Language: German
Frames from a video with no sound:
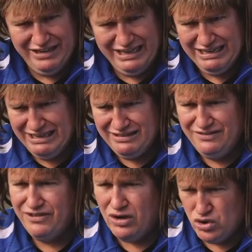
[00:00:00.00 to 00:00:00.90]

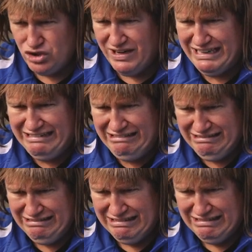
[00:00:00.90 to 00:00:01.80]
verheiratet, Frau schwanger,
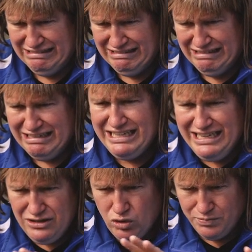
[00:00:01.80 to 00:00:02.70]

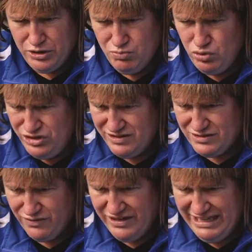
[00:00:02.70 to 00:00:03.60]
Kind kommt in München
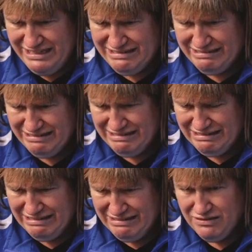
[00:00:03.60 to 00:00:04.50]
zur Welt.
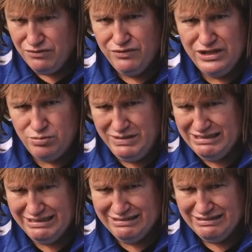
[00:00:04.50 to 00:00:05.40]
Für wen
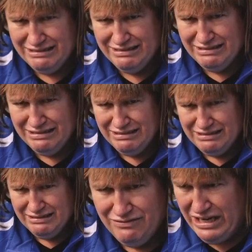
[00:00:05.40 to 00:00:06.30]
spielt das jetzt?
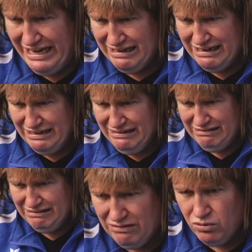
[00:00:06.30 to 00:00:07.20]
für
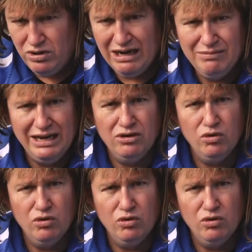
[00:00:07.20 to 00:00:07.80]
England oder am Ende